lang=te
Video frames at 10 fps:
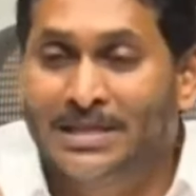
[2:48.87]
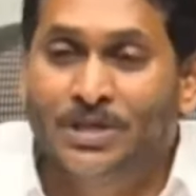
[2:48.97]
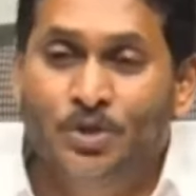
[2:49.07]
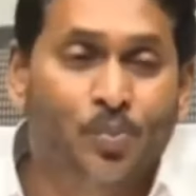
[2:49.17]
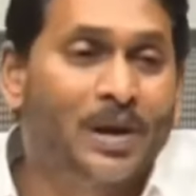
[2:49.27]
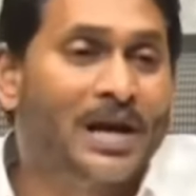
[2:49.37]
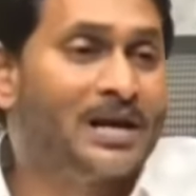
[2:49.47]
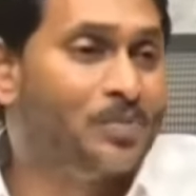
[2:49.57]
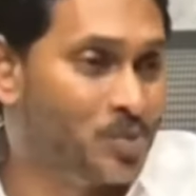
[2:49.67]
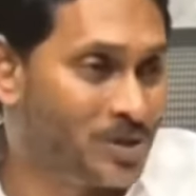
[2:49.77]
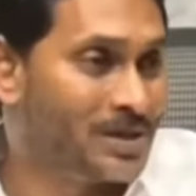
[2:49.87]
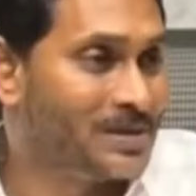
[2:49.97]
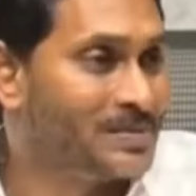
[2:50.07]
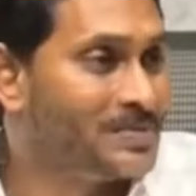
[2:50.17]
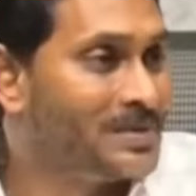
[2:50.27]
ఎత్తి చూపలేకపోతే
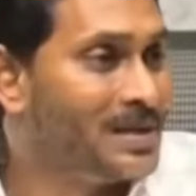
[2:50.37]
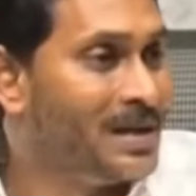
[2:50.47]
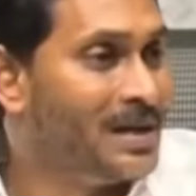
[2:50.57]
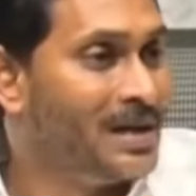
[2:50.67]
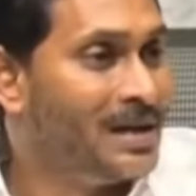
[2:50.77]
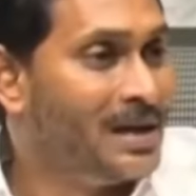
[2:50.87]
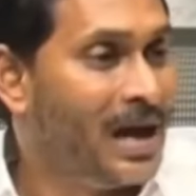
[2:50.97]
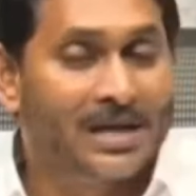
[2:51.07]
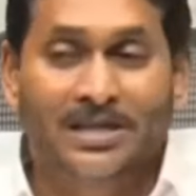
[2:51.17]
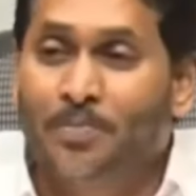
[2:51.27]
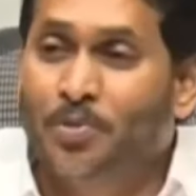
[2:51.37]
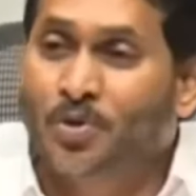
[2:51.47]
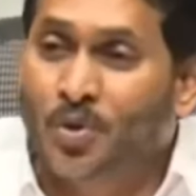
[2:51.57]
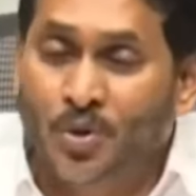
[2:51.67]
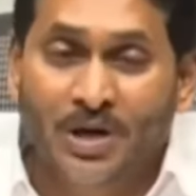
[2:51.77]
ఆ
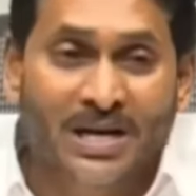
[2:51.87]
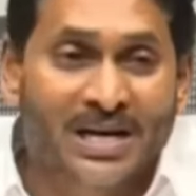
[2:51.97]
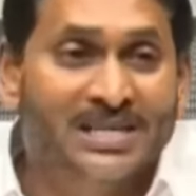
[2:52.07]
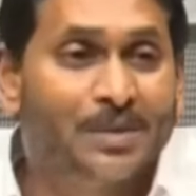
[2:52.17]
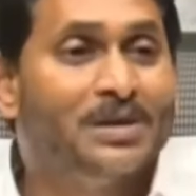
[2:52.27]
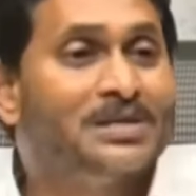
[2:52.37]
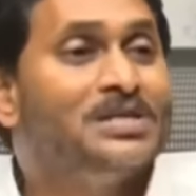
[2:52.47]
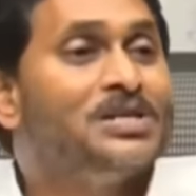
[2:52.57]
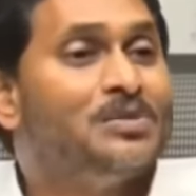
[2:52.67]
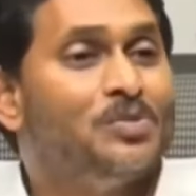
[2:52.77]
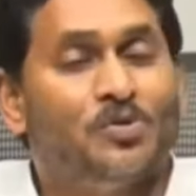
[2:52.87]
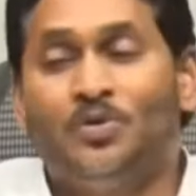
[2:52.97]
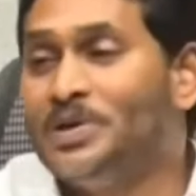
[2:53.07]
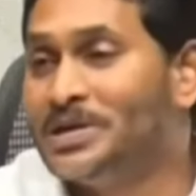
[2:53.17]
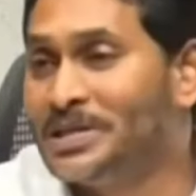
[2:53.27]
తప్పును గుడ్డిగా సమర్థించడం
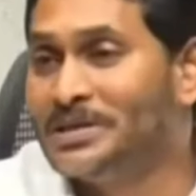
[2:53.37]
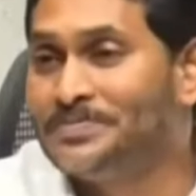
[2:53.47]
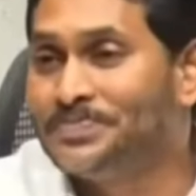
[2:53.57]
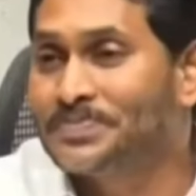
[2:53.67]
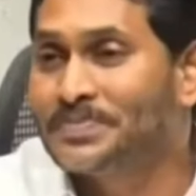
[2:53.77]
మొదలు పెడితే